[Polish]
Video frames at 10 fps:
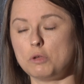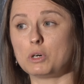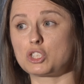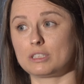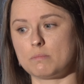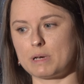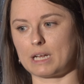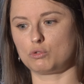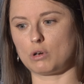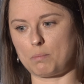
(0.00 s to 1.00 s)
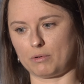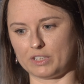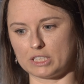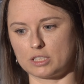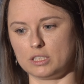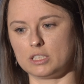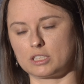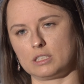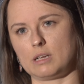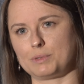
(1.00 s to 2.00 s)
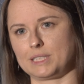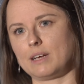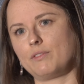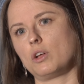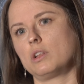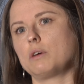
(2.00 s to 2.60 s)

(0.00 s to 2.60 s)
i może temperatura powierzchni jeszcze na podstawie